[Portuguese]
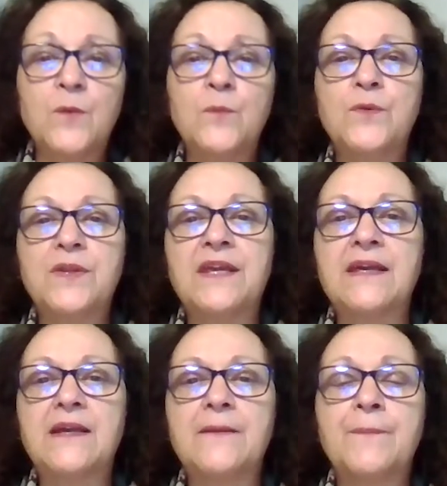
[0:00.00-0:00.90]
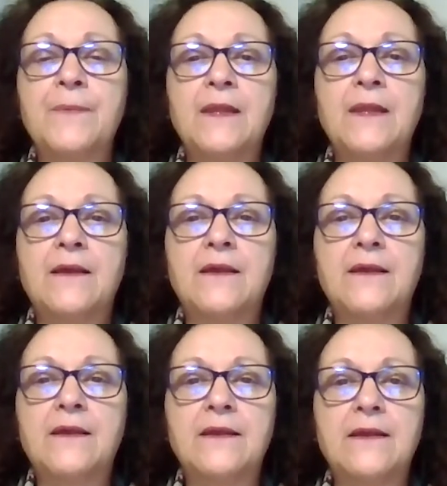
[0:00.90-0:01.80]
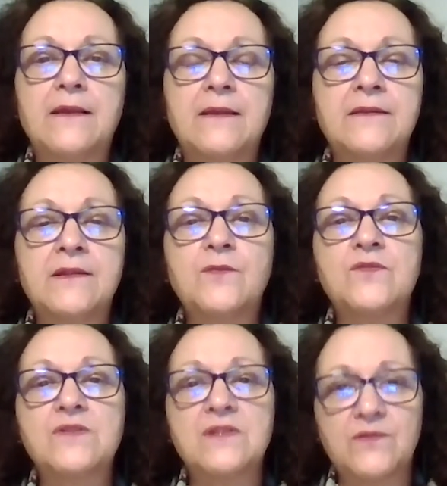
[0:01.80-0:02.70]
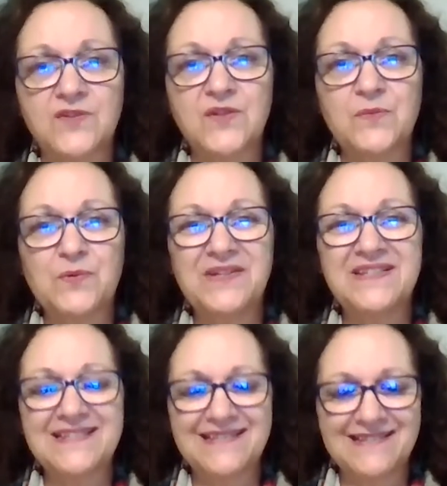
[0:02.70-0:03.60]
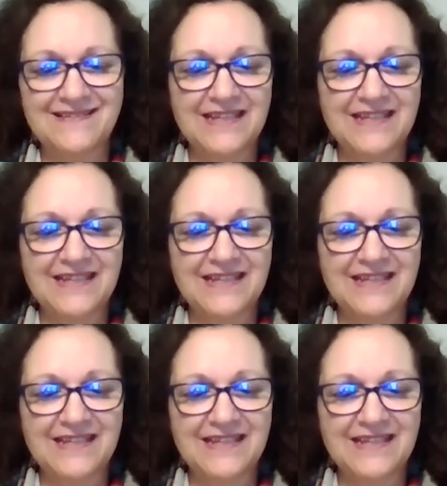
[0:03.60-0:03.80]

porque é, tantos anos depois,